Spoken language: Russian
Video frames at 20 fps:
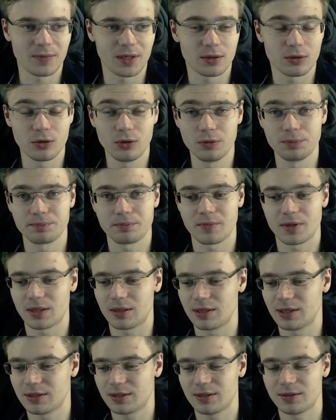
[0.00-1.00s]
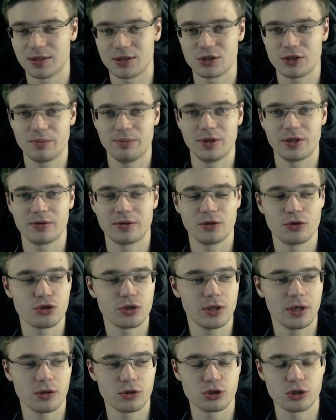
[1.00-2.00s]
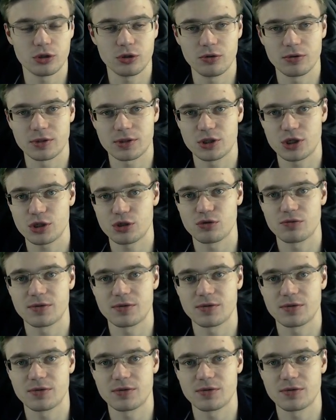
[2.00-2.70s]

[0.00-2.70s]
Но это наша первая не очень хорошая новость, к счастью, все